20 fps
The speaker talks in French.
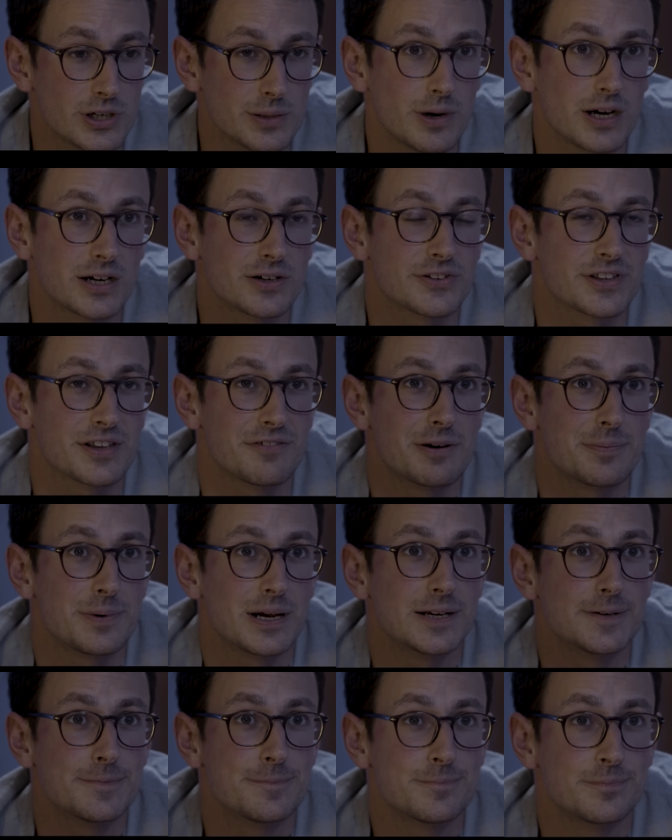dans les bras quand ça va
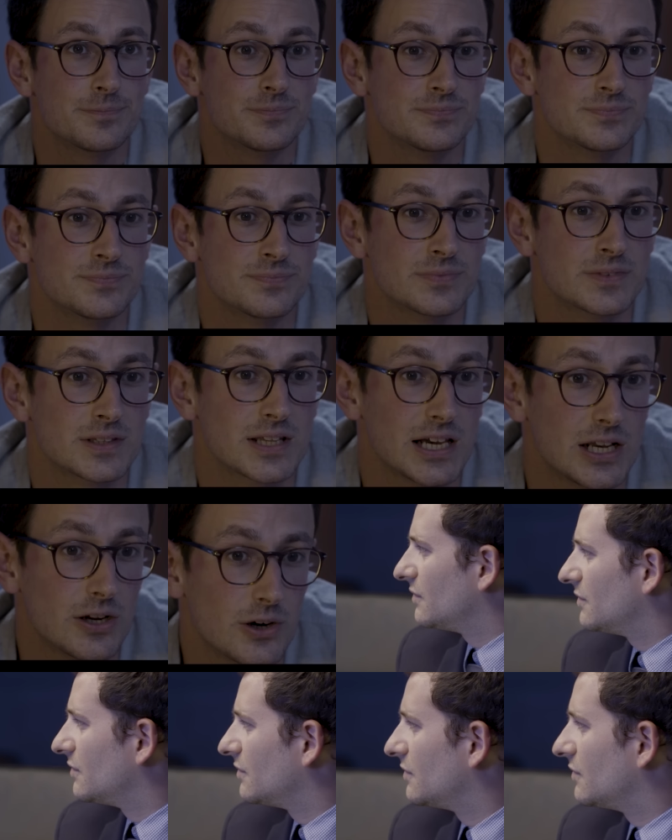pas.
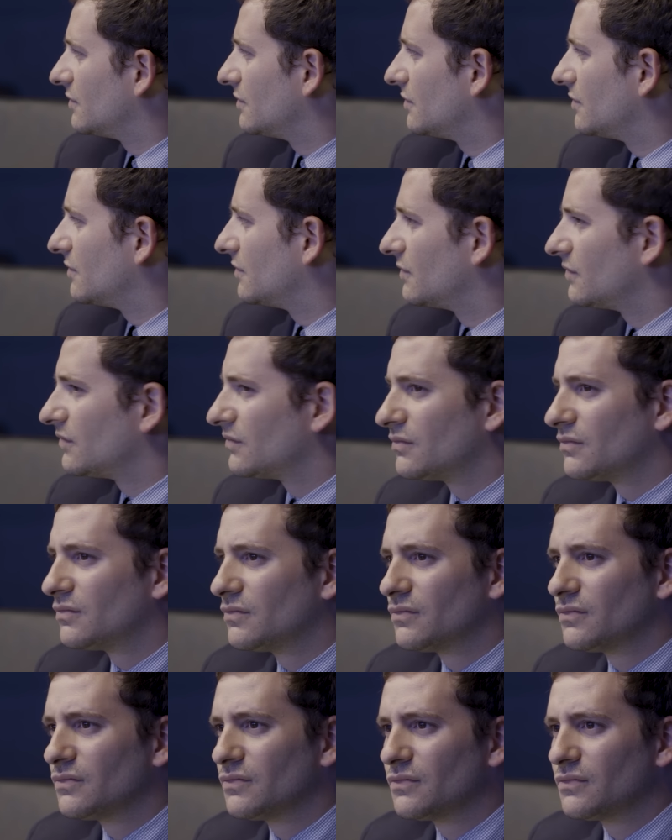Alors,
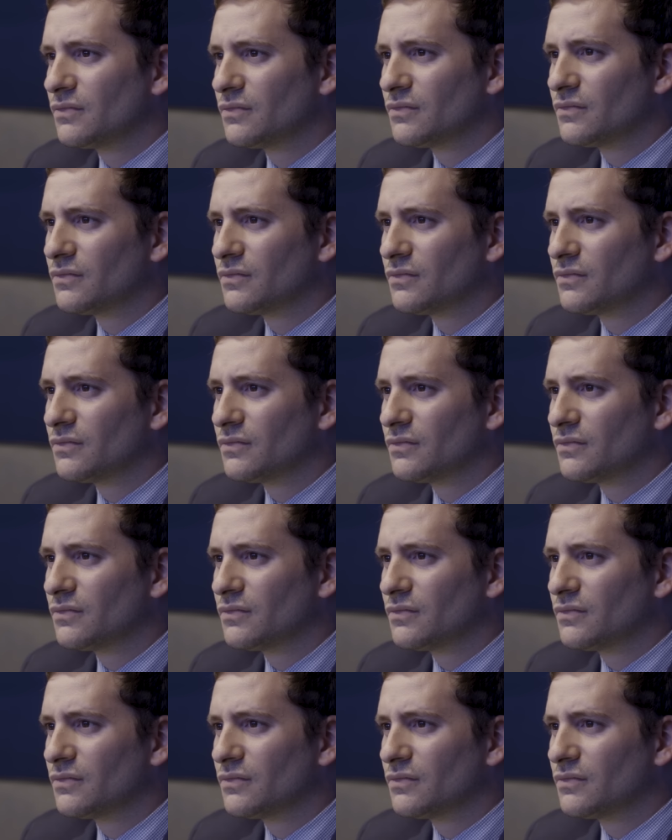donne-moi